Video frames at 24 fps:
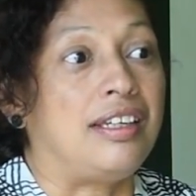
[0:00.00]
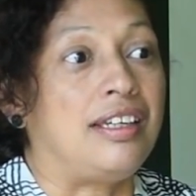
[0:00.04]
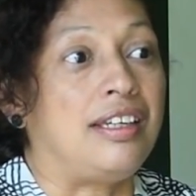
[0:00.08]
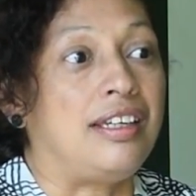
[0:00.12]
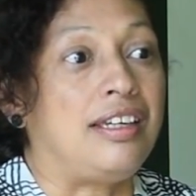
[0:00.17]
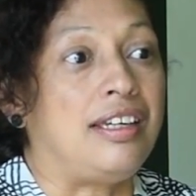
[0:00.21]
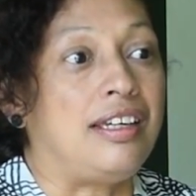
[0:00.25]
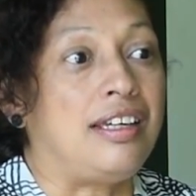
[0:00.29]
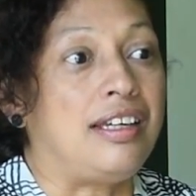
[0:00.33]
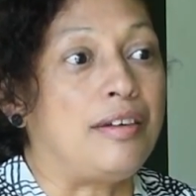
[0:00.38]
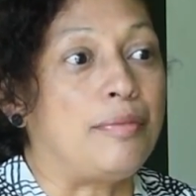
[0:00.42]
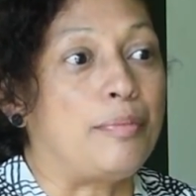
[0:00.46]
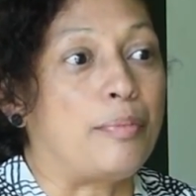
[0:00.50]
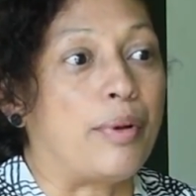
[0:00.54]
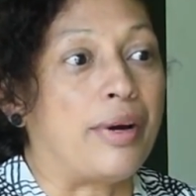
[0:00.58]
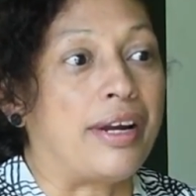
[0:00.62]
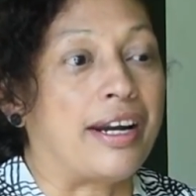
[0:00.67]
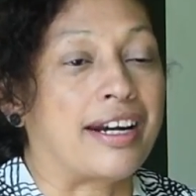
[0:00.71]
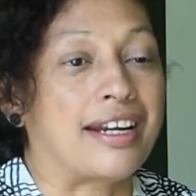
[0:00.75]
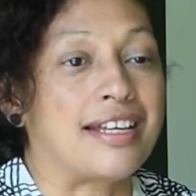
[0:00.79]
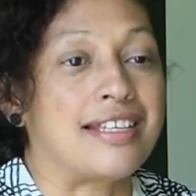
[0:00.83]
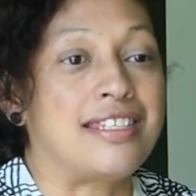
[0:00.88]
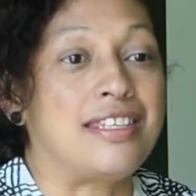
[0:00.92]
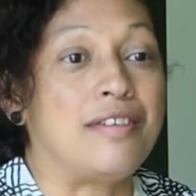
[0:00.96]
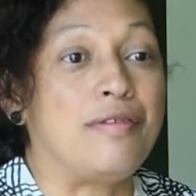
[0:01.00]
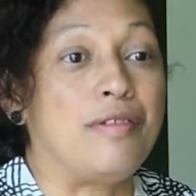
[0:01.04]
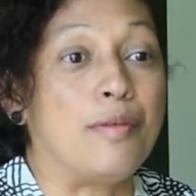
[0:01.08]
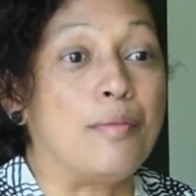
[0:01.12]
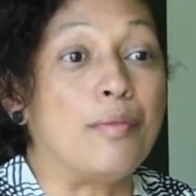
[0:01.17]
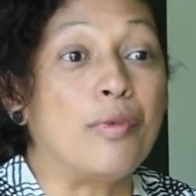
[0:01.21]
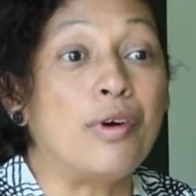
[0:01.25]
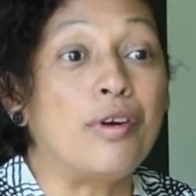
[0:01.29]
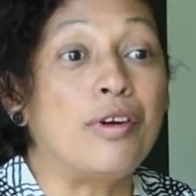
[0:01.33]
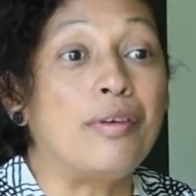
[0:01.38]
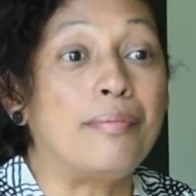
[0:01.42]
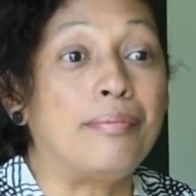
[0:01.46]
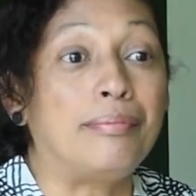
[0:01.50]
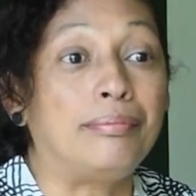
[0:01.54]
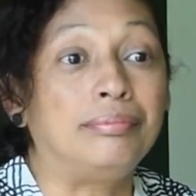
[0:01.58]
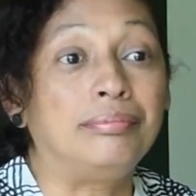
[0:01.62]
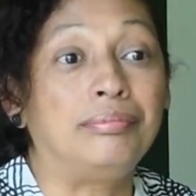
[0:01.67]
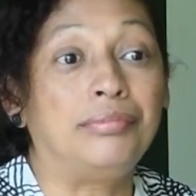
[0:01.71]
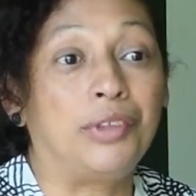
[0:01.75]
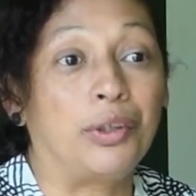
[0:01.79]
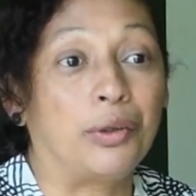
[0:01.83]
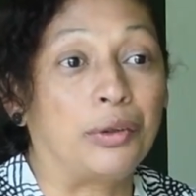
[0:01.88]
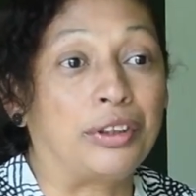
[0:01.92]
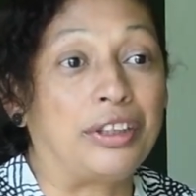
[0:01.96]
Y pues recibimos
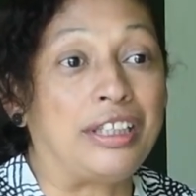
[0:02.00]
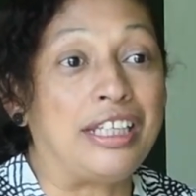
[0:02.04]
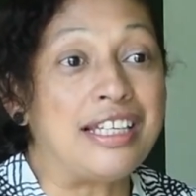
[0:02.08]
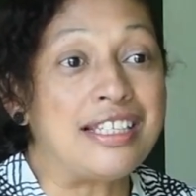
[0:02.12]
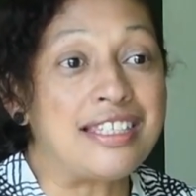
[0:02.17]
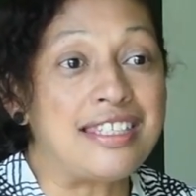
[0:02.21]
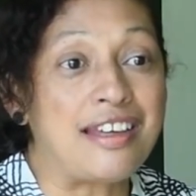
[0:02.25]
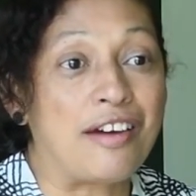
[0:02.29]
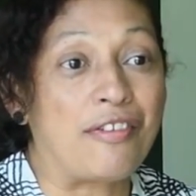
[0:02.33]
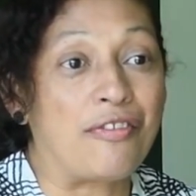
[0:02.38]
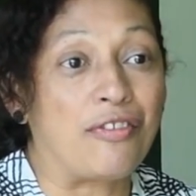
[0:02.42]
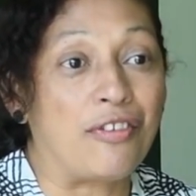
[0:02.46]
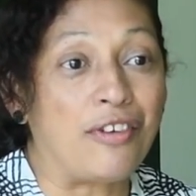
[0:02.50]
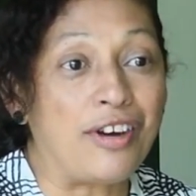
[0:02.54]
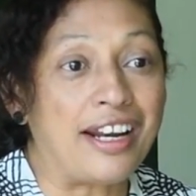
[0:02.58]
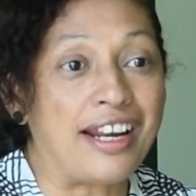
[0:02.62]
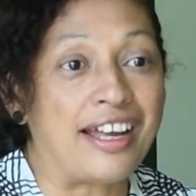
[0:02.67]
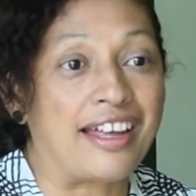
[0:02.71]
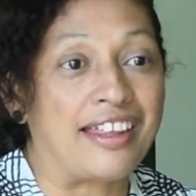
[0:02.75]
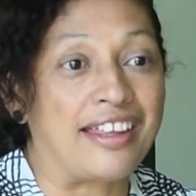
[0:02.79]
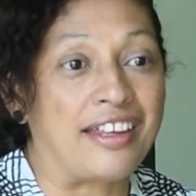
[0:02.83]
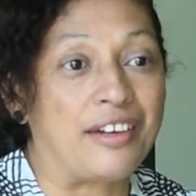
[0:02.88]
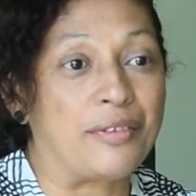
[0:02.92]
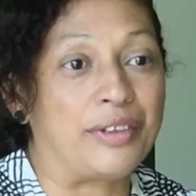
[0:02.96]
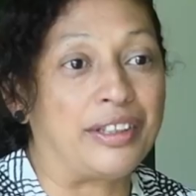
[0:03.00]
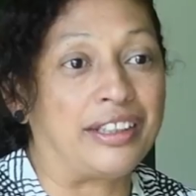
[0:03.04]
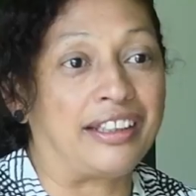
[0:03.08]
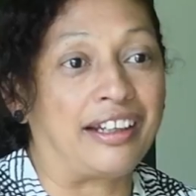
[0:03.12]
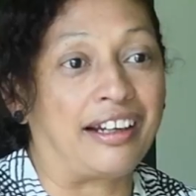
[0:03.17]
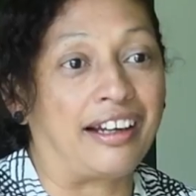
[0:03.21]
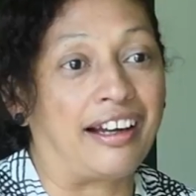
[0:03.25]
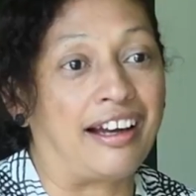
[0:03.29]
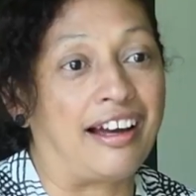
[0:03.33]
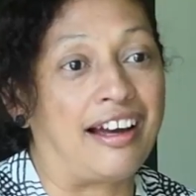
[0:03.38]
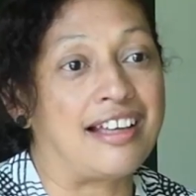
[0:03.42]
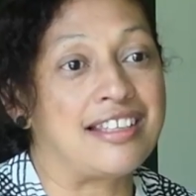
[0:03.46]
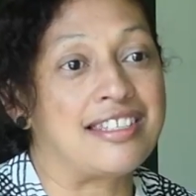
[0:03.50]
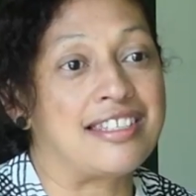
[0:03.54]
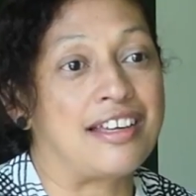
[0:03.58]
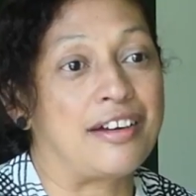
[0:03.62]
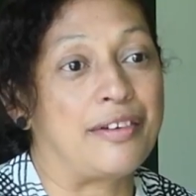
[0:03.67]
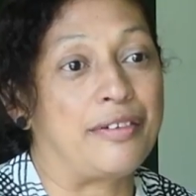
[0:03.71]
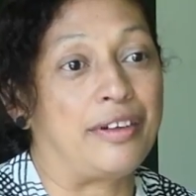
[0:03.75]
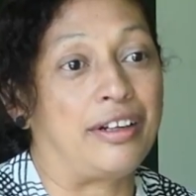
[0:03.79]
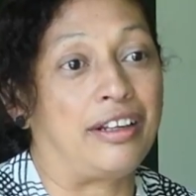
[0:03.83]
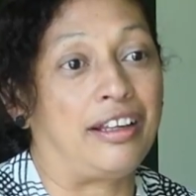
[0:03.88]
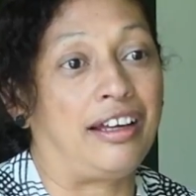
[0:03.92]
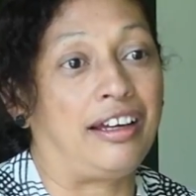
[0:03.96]
noticias fuera de nuestra casa,
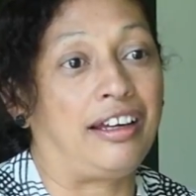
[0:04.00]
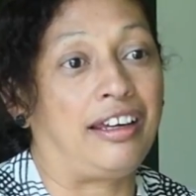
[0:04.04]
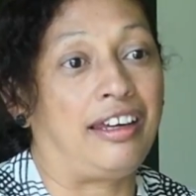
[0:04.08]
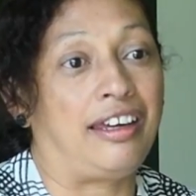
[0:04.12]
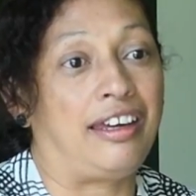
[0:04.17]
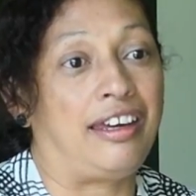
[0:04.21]
¿verdad?